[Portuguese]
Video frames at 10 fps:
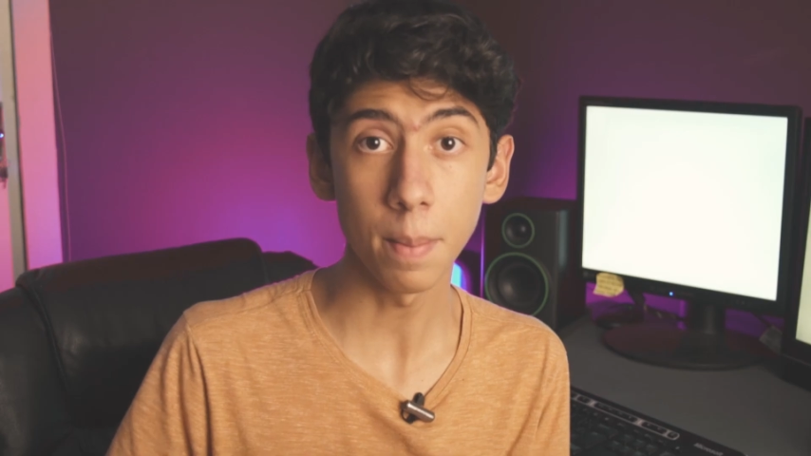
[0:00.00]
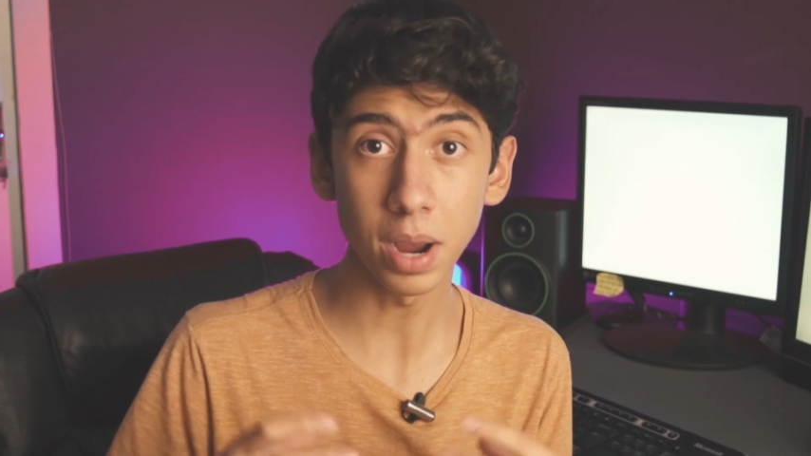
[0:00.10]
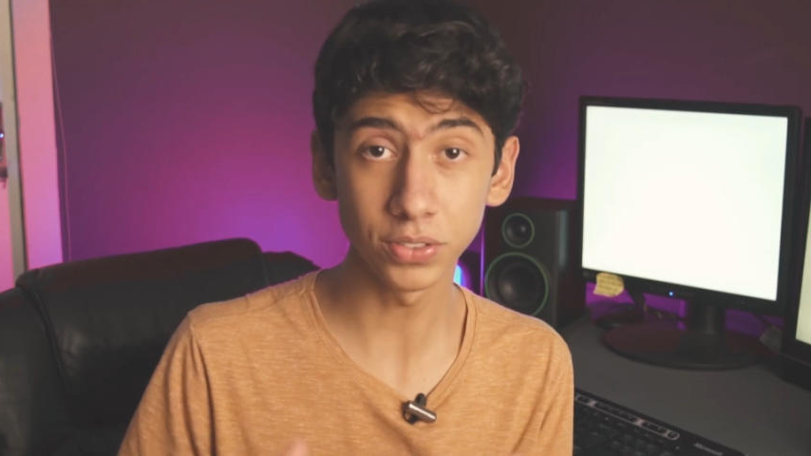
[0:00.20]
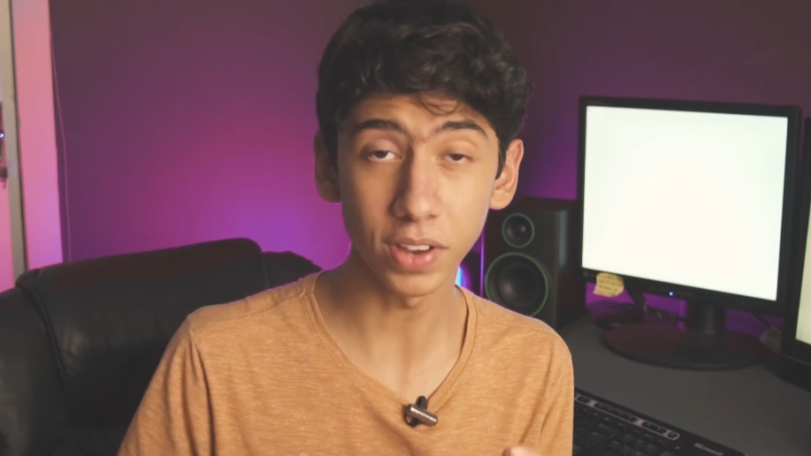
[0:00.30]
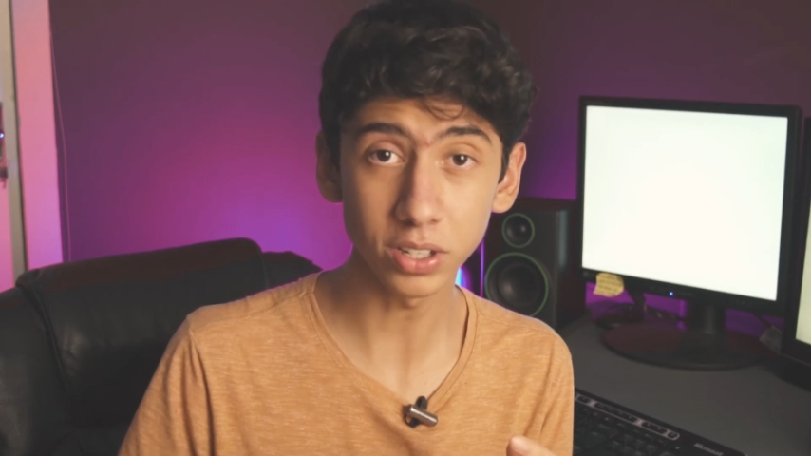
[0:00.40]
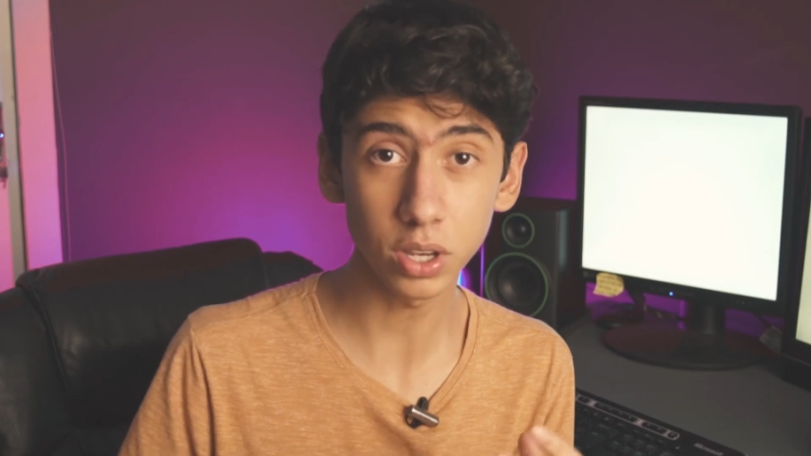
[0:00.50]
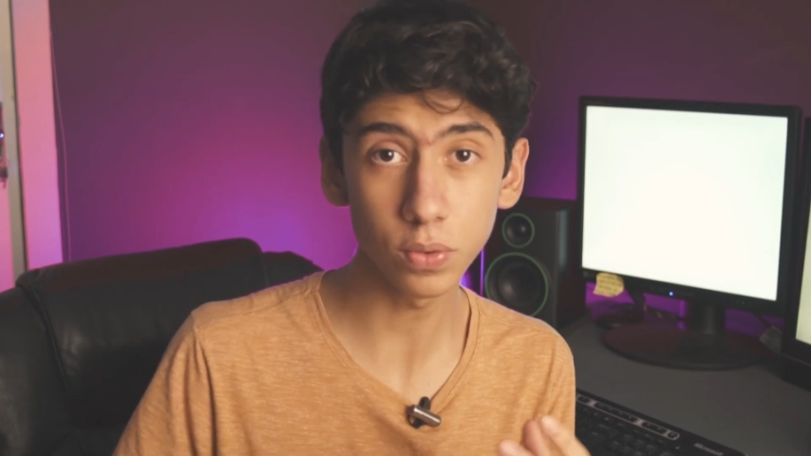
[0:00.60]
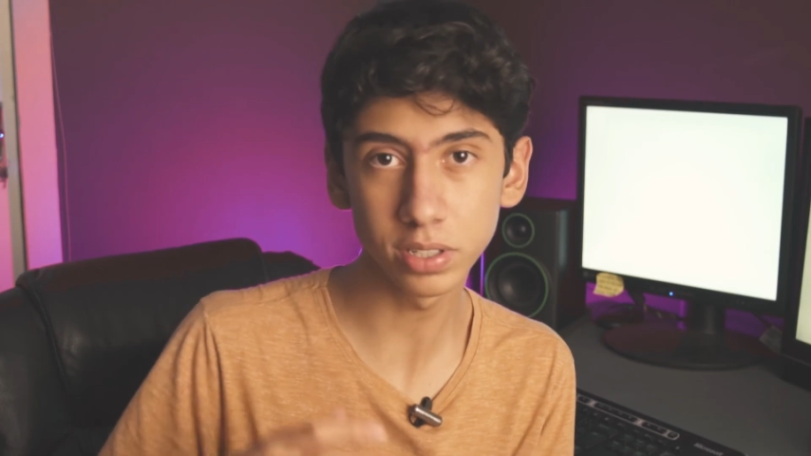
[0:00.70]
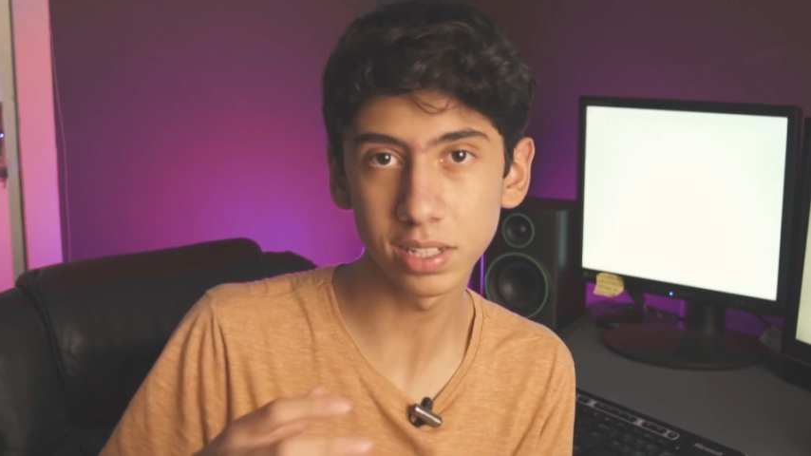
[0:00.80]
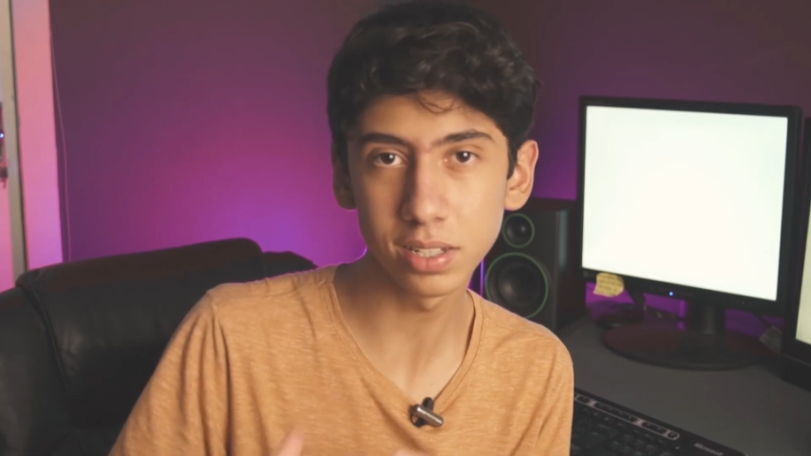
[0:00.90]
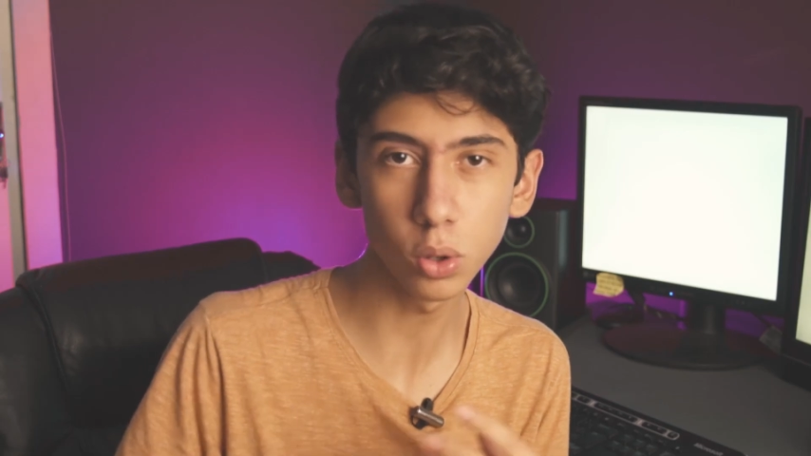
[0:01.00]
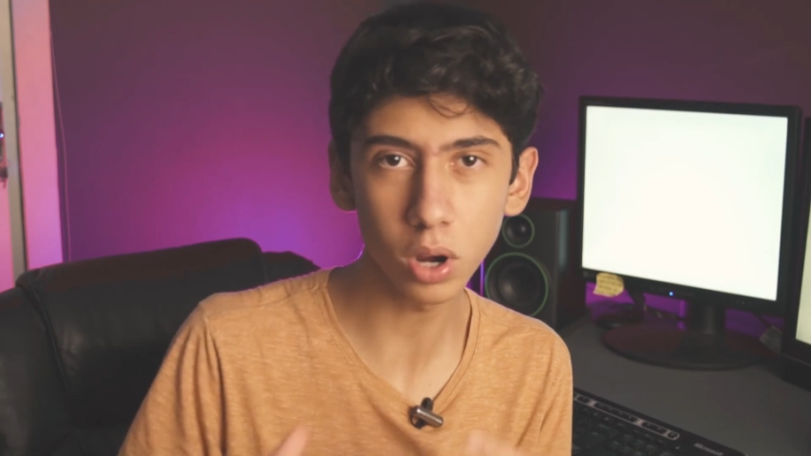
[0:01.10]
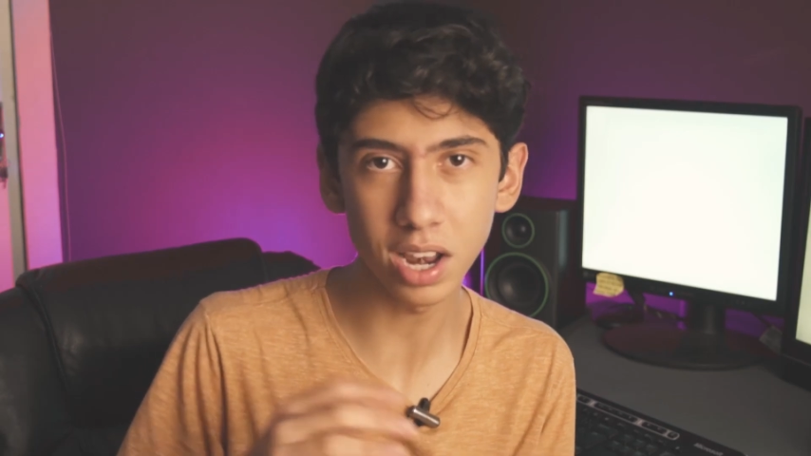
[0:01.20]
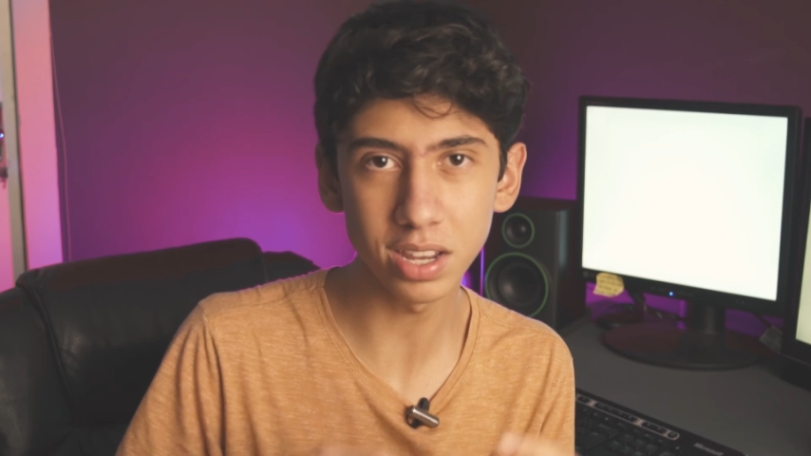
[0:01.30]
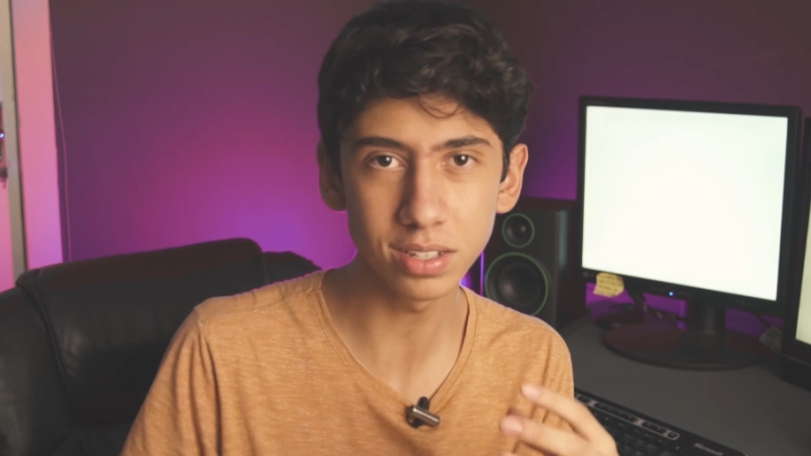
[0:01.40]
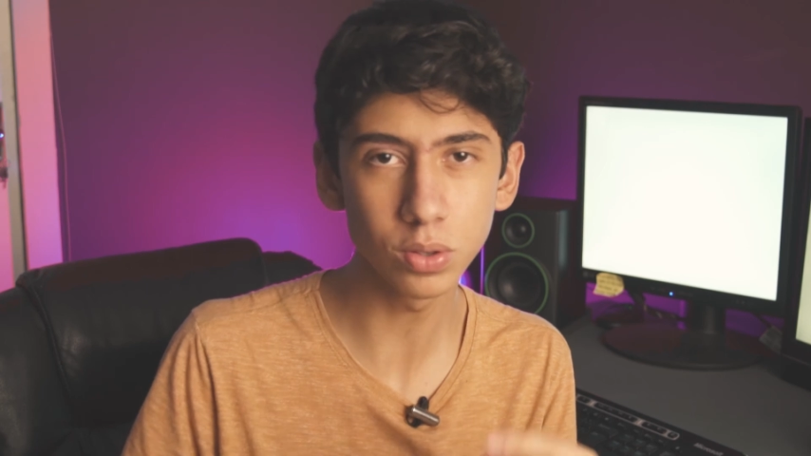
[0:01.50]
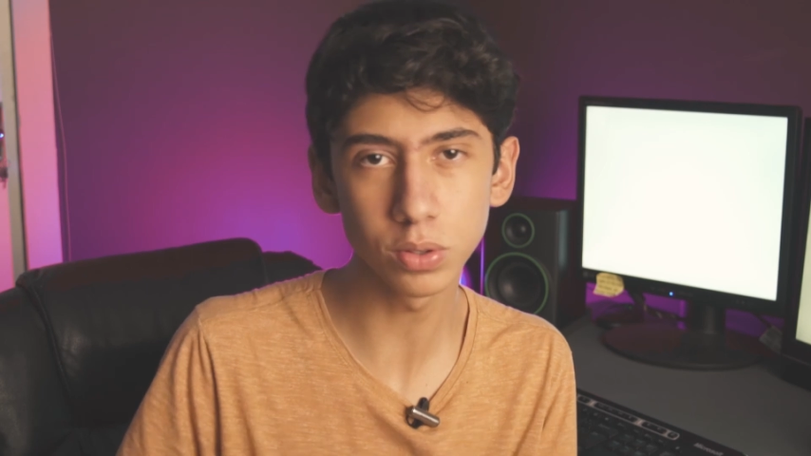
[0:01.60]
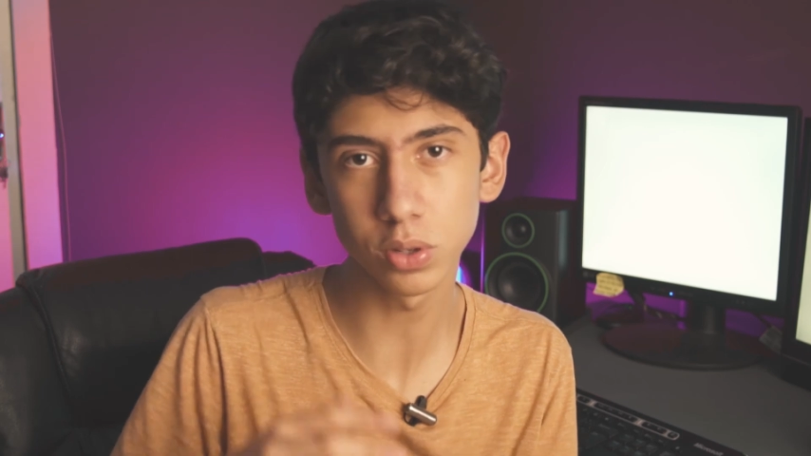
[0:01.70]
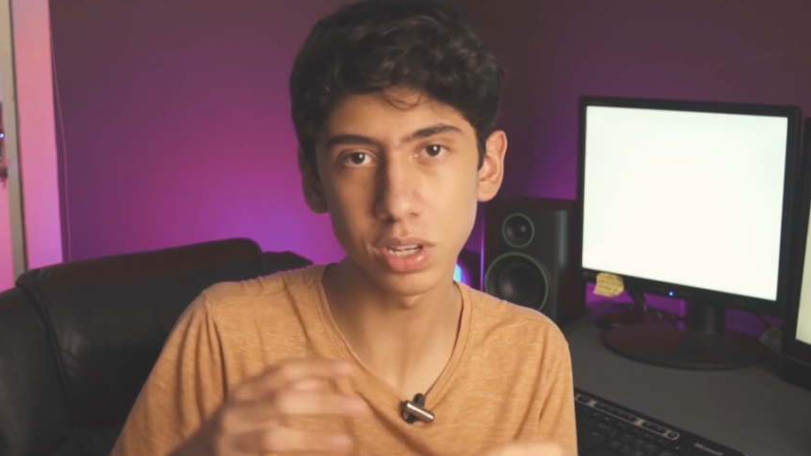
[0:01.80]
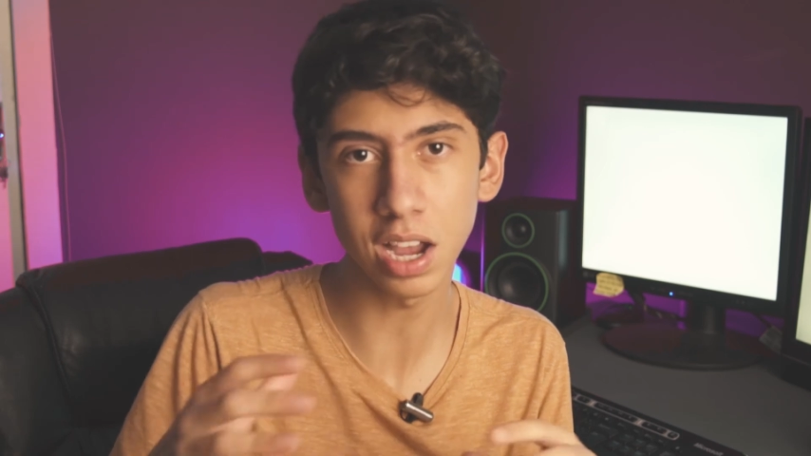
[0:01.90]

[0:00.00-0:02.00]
É mais fácil que você se localize nos seus